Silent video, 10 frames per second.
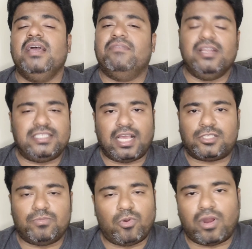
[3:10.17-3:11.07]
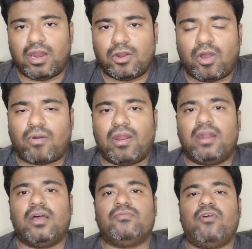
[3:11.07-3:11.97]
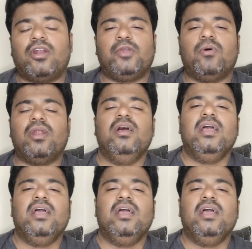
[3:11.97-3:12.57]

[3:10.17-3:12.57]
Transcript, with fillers: வில் ஜாக்சன் ஒரு நல்ல நாக் விளாடினார் ஃபார்ட்டி ஒன்